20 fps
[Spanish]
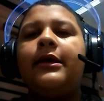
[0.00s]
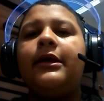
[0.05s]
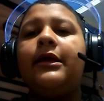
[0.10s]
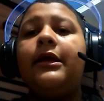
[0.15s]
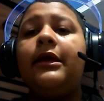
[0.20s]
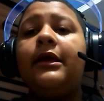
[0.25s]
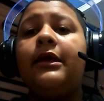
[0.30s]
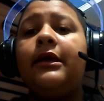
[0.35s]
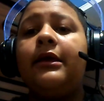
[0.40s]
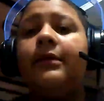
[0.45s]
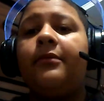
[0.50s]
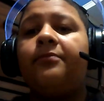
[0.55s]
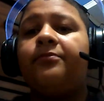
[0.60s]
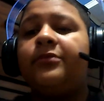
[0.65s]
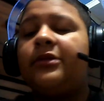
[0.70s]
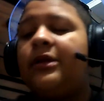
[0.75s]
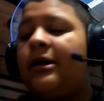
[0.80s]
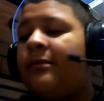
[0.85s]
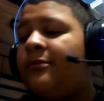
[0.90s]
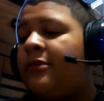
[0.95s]
Y
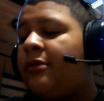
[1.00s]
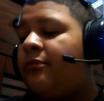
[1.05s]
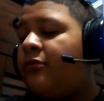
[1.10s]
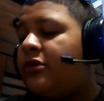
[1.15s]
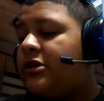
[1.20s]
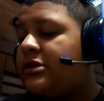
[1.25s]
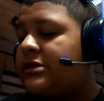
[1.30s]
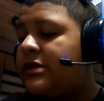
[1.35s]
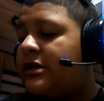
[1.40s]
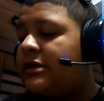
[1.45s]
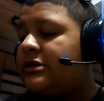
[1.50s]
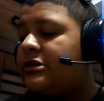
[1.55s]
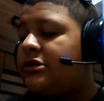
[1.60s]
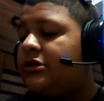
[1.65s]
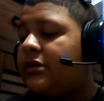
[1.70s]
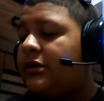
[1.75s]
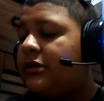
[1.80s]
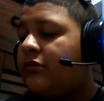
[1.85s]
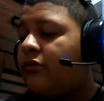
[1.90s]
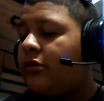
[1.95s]
también voy a estar
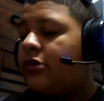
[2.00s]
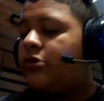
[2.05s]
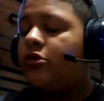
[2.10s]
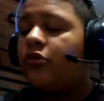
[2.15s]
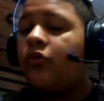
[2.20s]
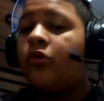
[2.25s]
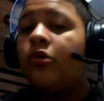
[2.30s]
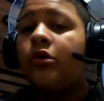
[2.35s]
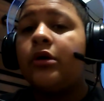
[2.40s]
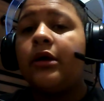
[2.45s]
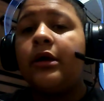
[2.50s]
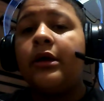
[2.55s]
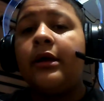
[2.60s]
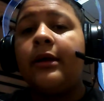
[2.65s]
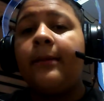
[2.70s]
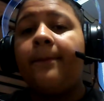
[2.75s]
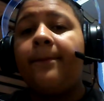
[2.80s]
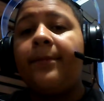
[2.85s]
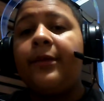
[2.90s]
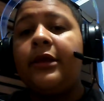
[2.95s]
diciendo cuáles son los juegos
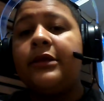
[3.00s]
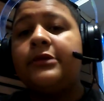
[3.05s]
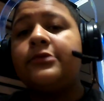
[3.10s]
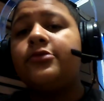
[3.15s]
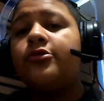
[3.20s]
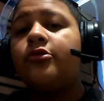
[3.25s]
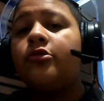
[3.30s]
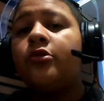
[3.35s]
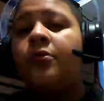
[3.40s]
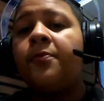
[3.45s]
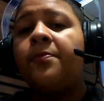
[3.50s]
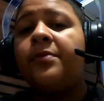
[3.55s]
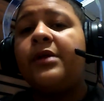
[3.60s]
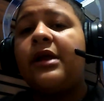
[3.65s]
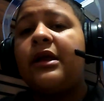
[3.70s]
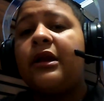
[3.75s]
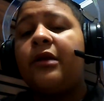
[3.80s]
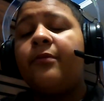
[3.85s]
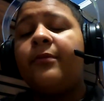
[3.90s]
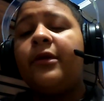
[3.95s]
que pienso
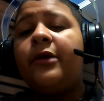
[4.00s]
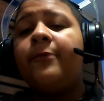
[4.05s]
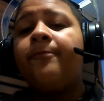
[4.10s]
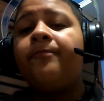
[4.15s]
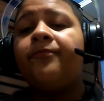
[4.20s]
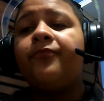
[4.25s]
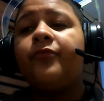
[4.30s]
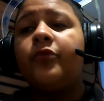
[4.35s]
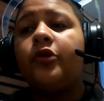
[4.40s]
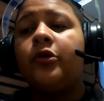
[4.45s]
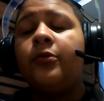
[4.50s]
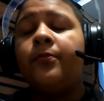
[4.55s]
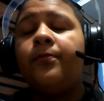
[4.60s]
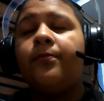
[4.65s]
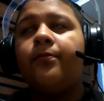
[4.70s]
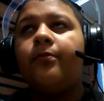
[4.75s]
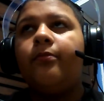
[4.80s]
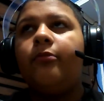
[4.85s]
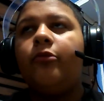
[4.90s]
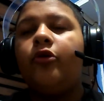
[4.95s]
comprarme.
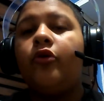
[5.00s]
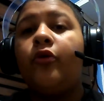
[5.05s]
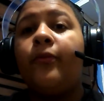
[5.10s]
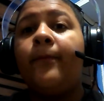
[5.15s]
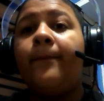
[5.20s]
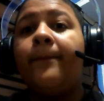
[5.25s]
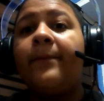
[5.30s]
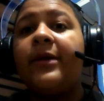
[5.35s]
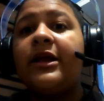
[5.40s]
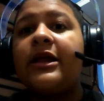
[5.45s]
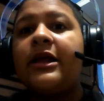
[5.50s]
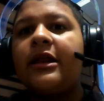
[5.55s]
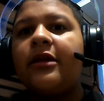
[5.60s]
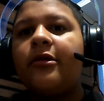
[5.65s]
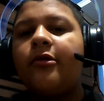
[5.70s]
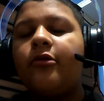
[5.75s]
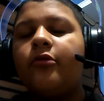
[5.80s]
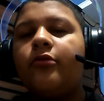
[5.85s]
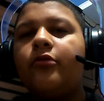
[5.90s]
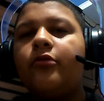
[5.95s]
comprar.